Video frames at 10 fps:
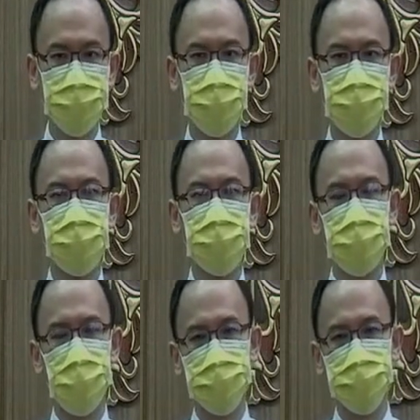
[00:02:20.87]
正信
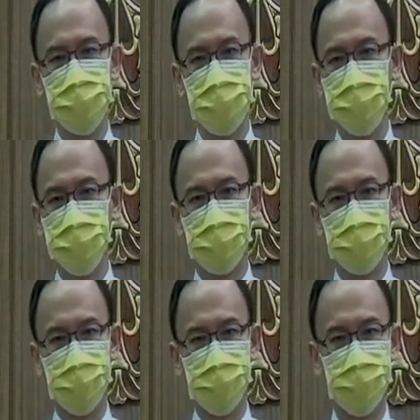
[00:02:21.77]
耶稣基督的
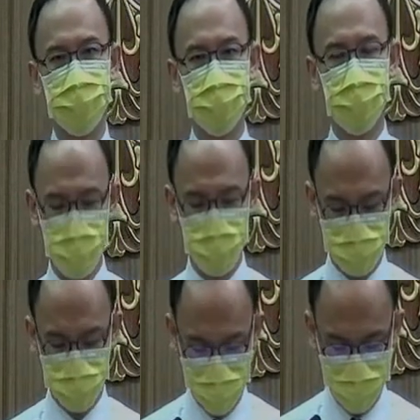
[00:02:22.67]
人，
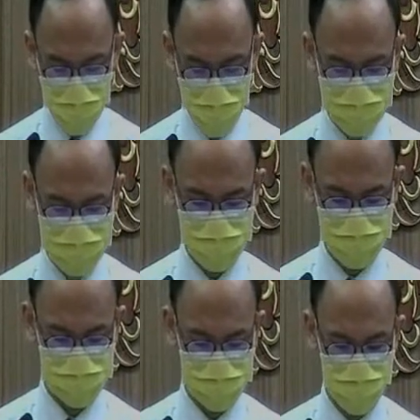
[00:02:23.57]
我们看见了
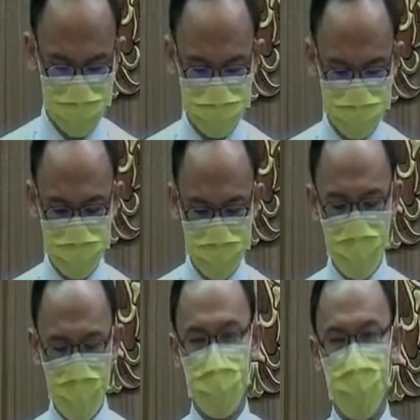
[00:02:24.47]
什么？
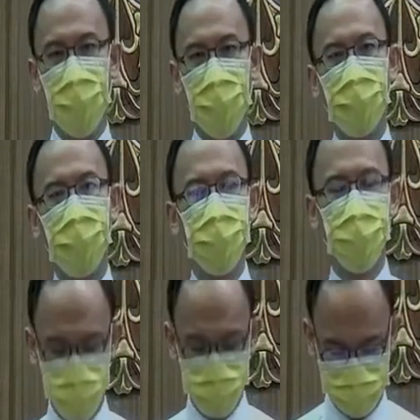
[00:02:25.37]
我们来看
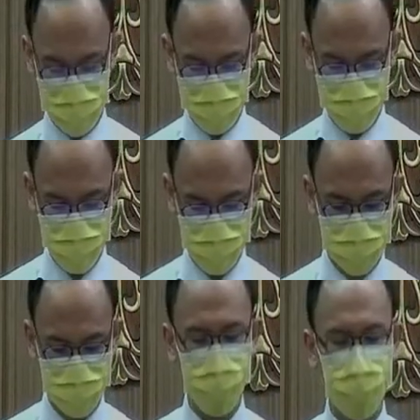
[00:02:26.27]
路加福音
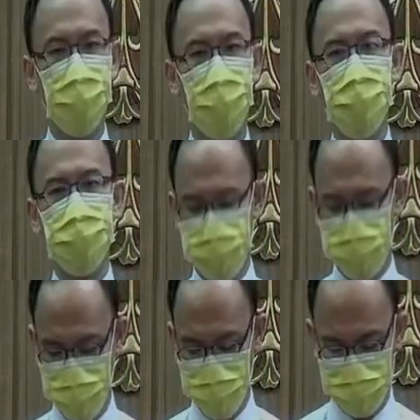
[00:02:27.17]
的第二
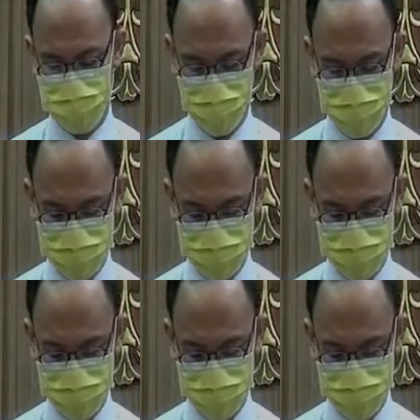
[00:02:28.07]
十一章。